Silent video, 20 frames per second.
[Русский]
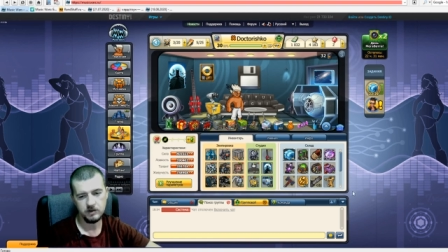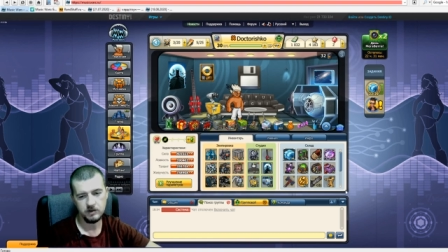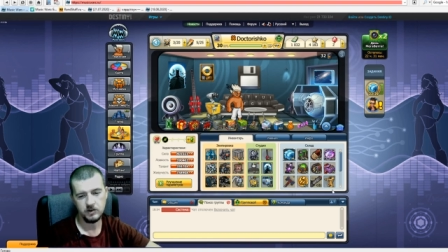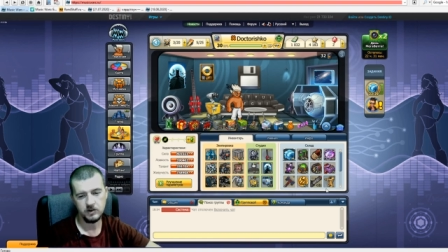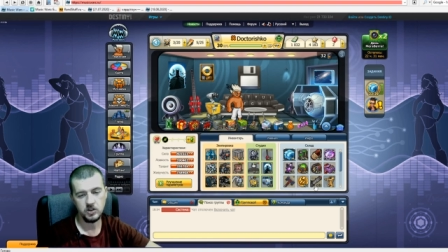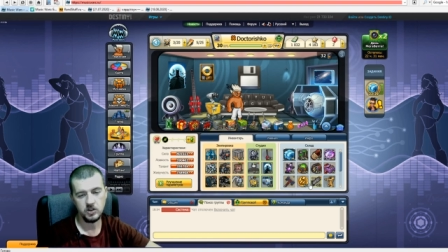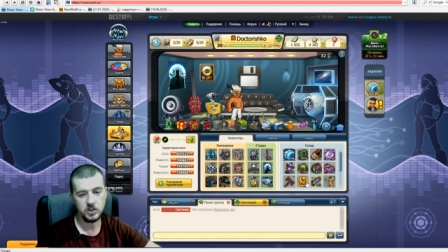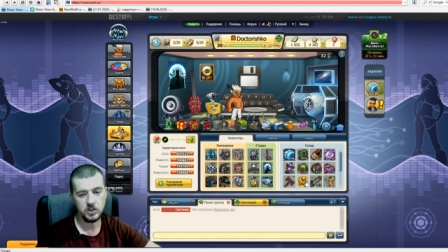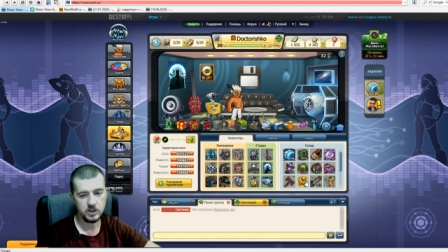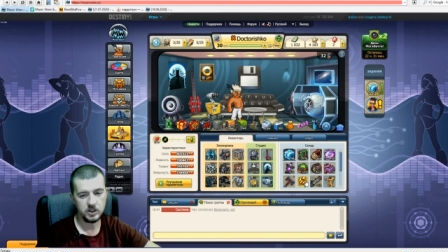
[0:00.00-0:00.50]

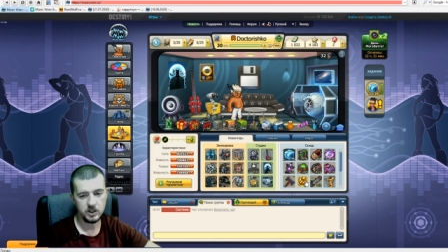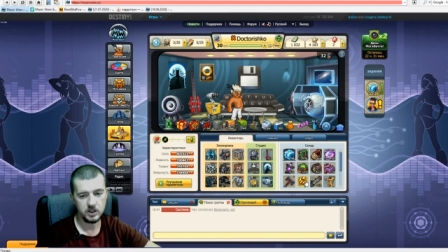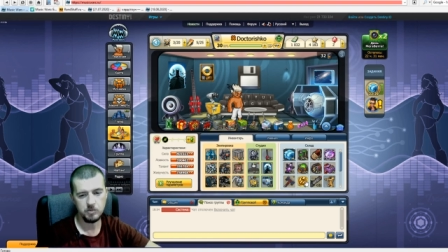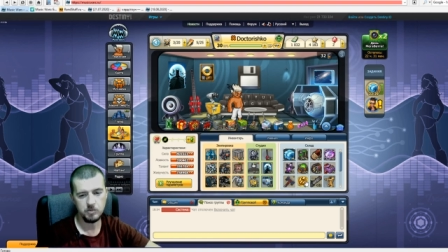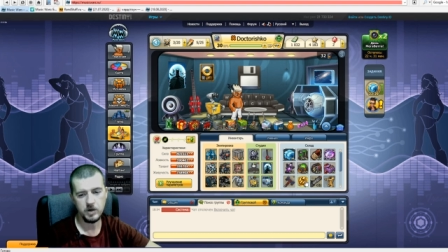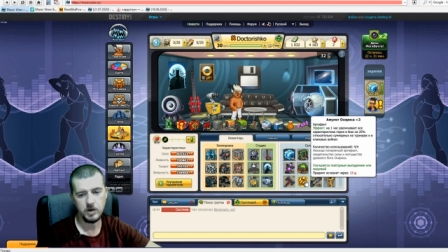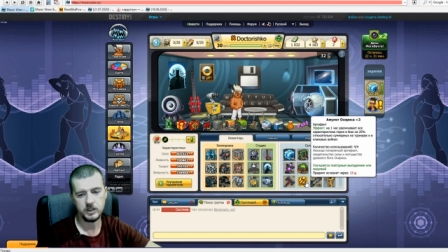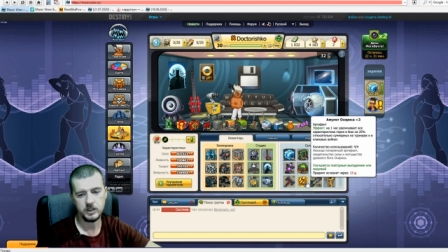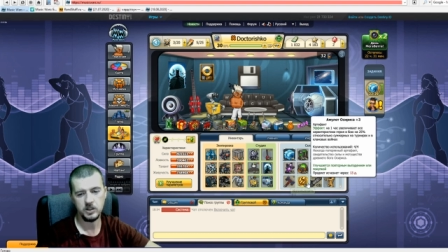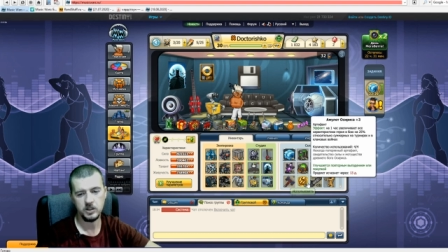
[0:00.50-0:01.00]
нет,
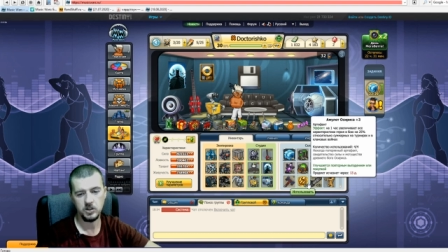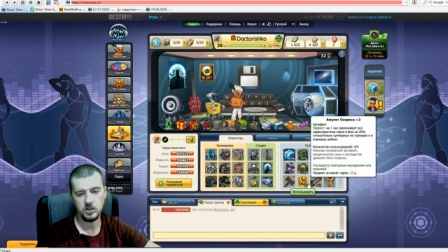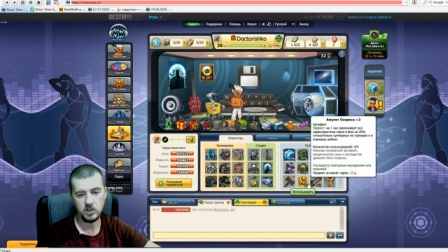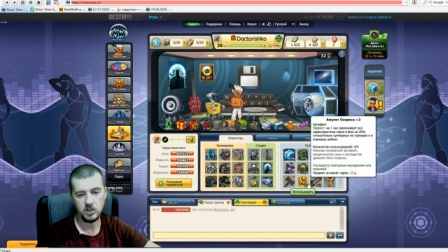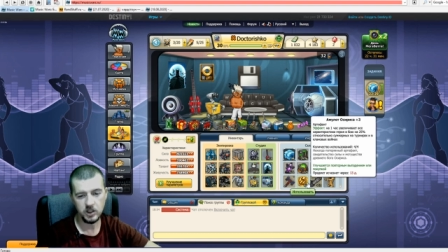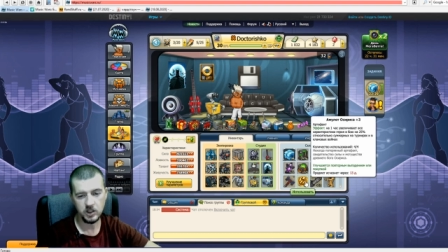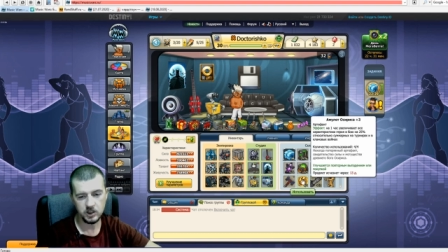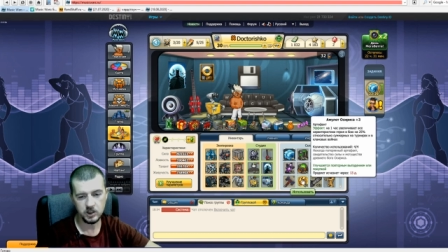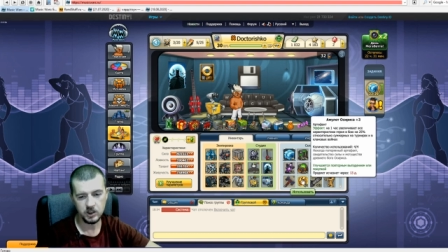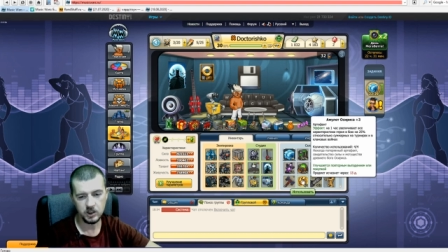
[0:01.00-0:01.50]
ребята,
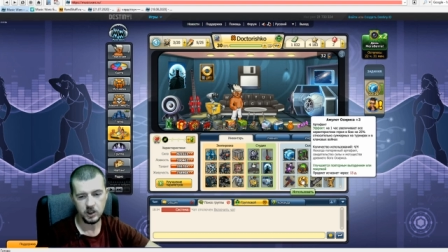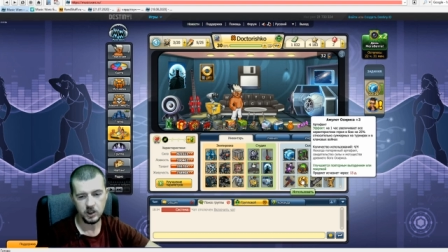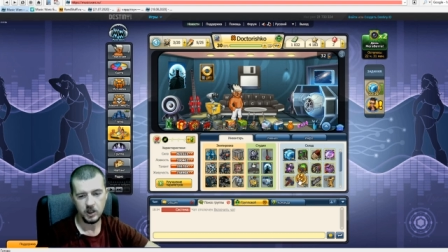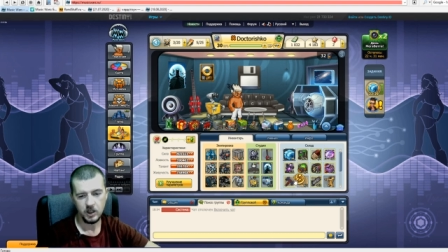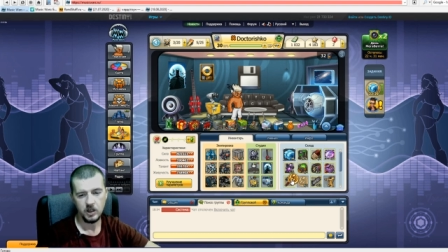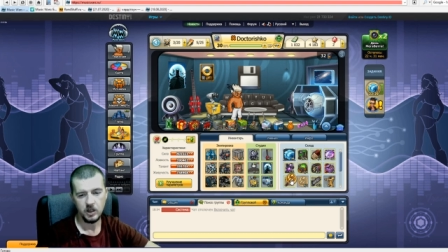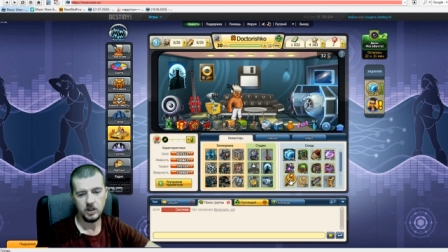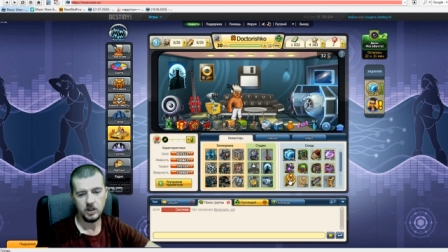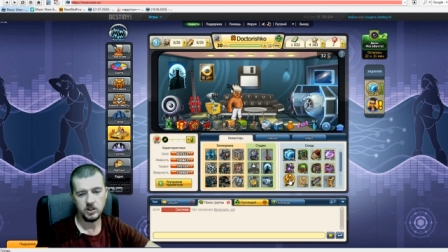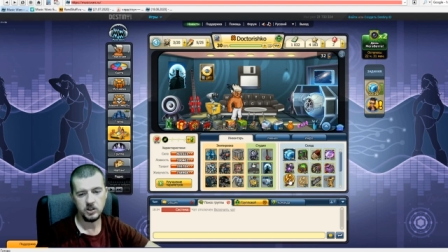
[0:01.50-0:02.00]
нет,
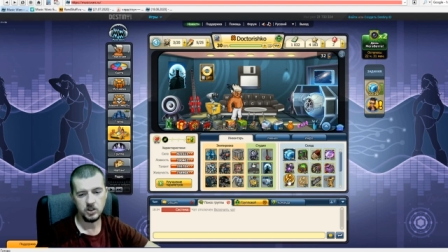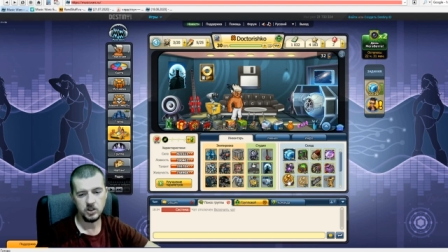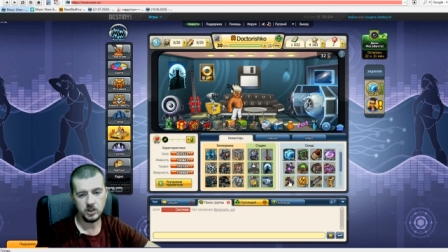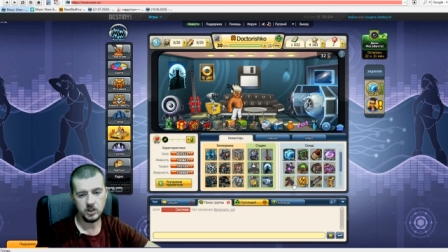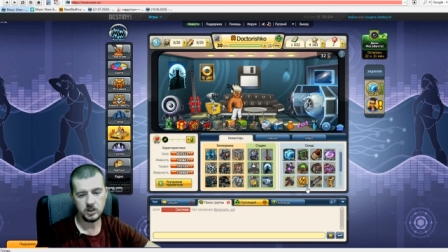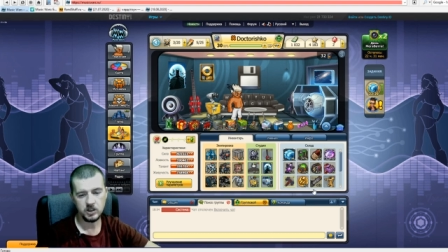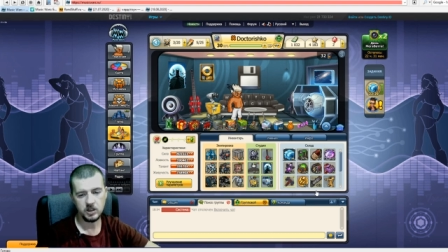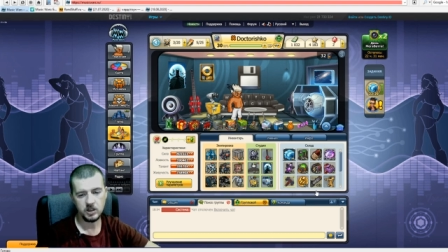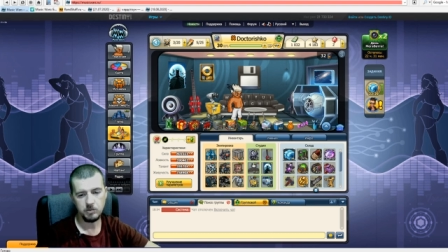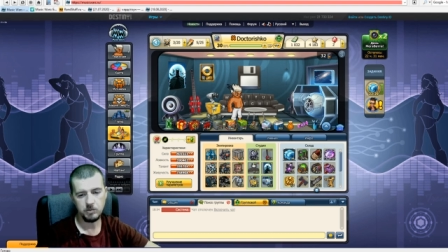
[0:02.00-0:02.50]

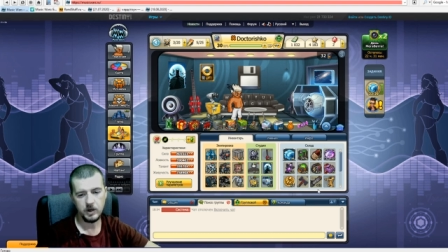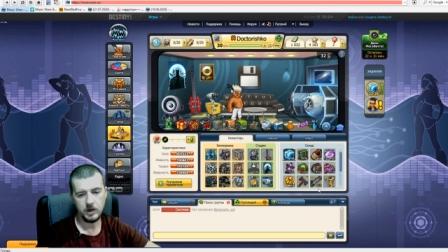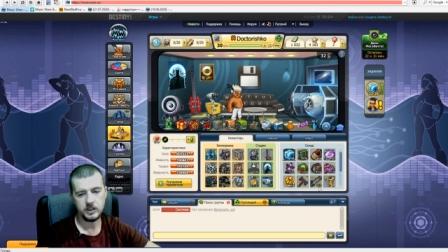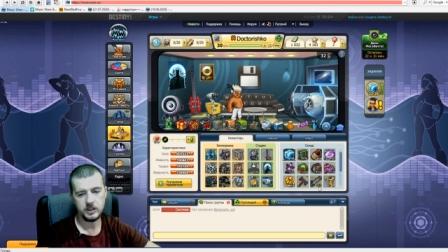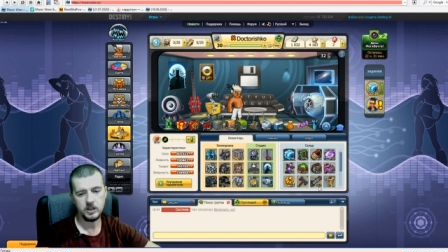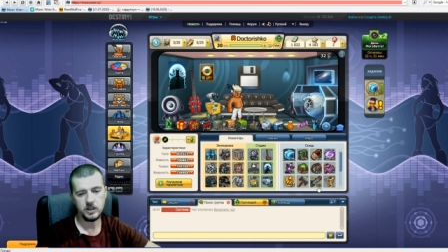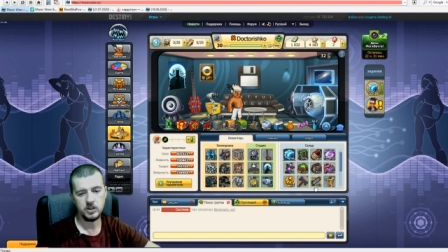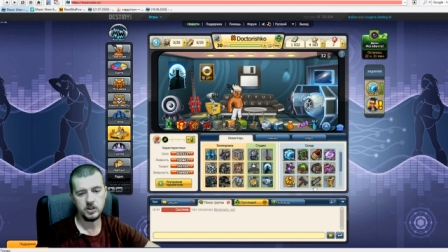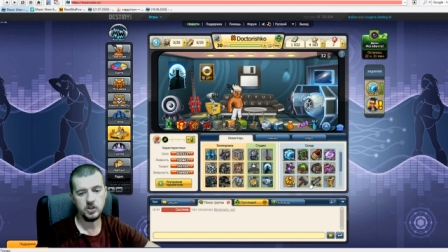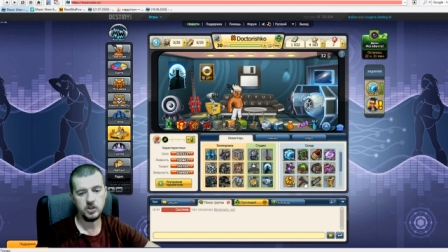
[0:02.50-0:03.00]
нет, ребята,
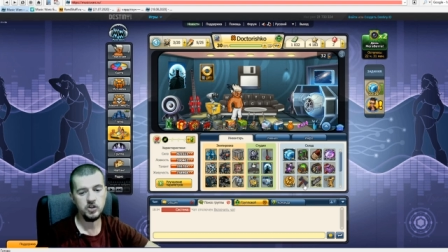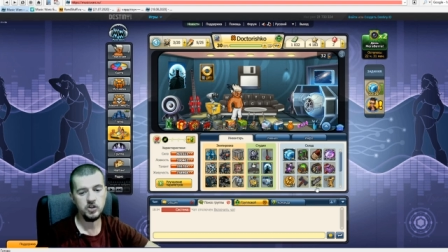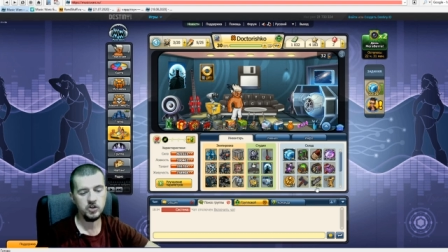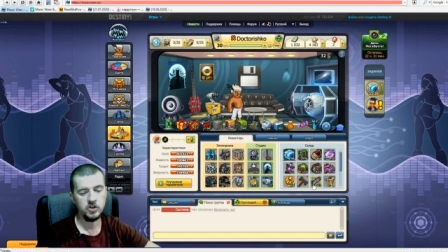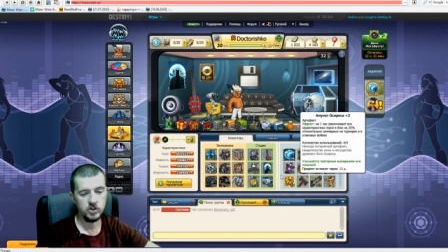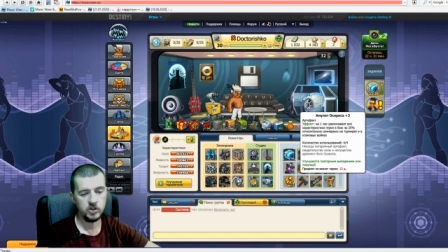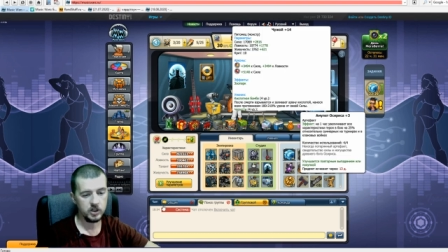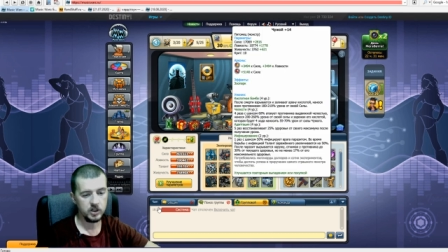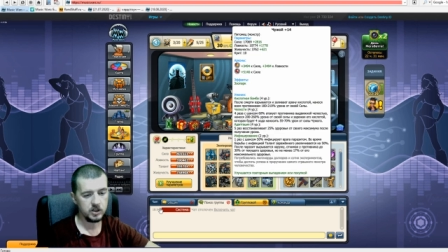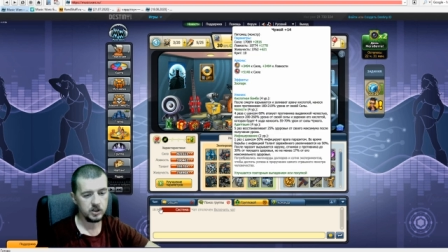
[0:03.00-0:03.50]
и
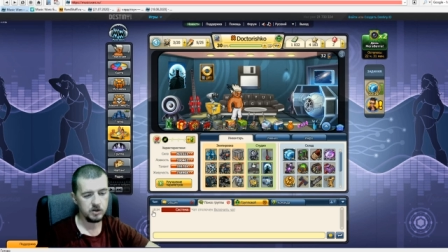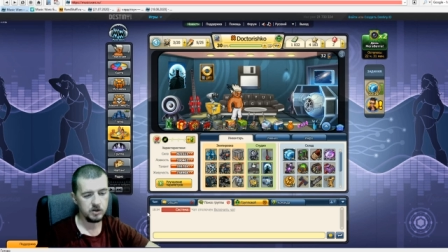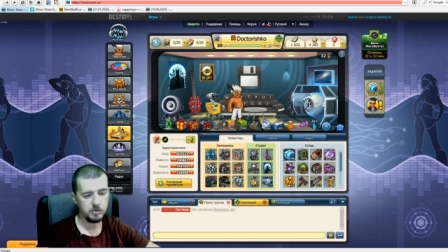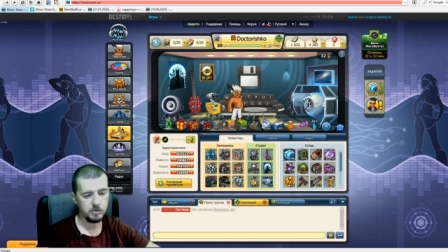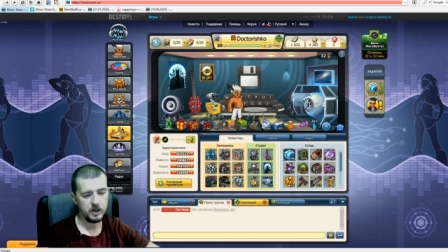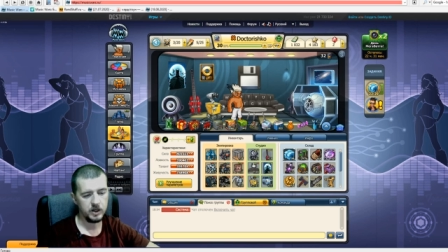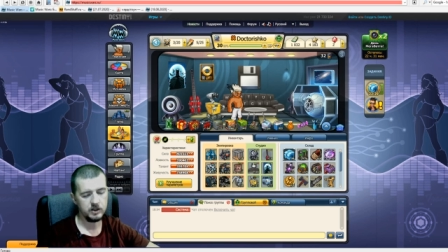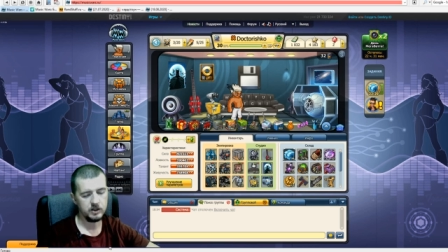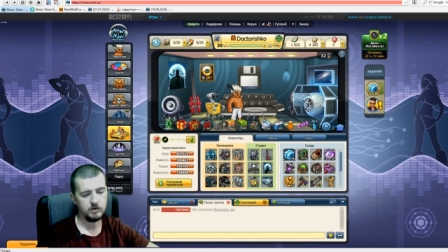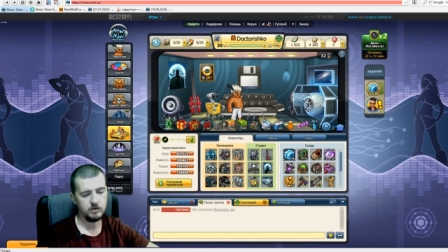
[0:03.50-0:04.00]
нет, ребята.